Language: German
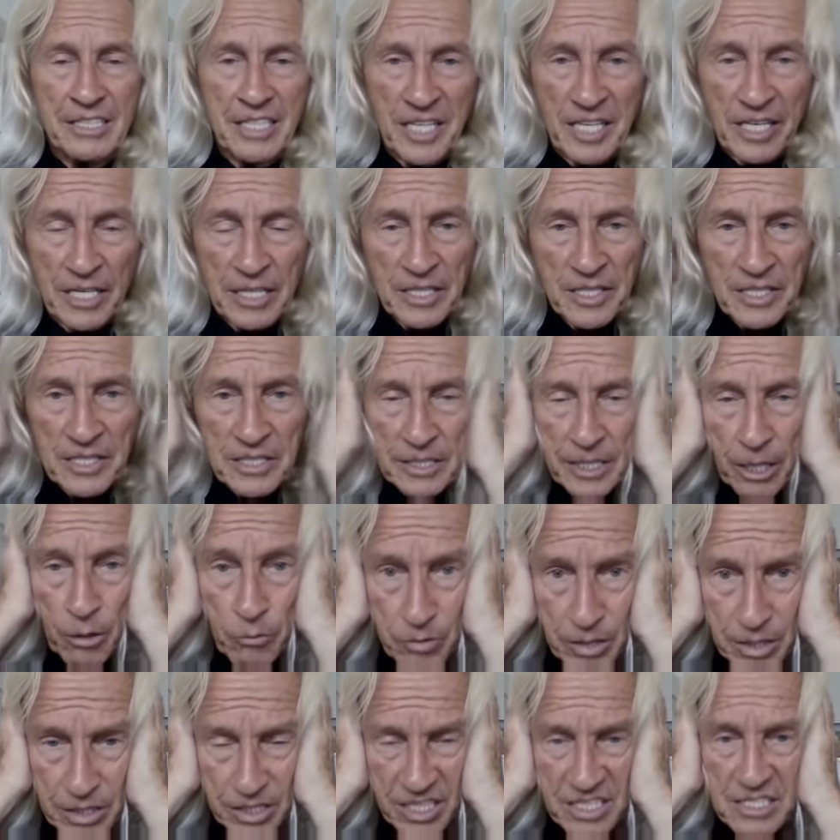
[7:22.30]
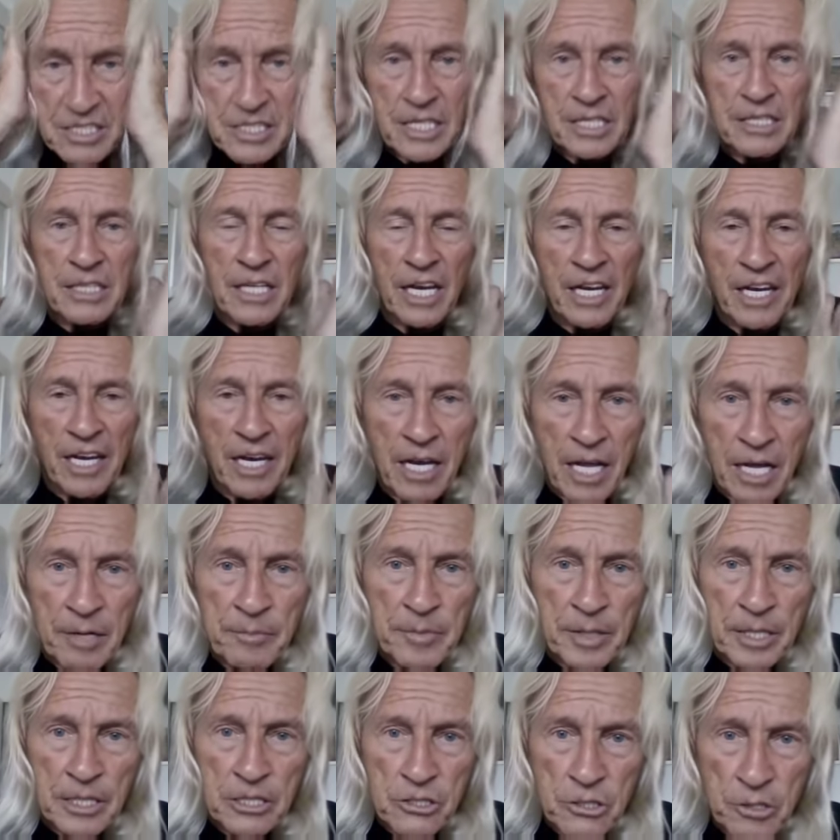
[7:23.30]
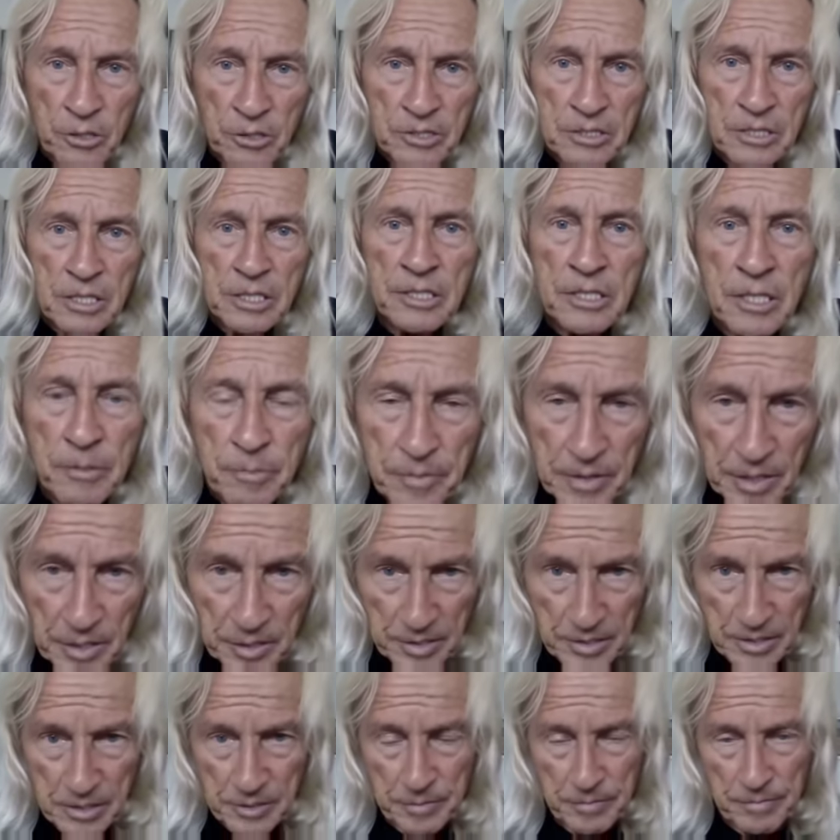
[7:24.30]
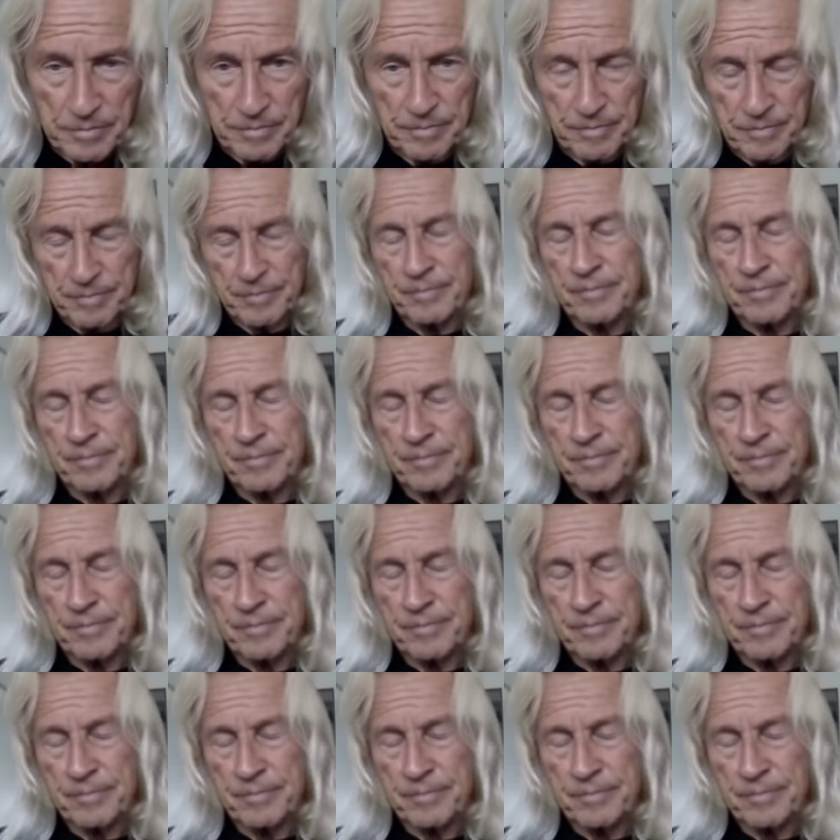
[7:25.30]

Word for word: hat der Dauergrinser Dalai Lama geschlossen, es gibt kein Ich.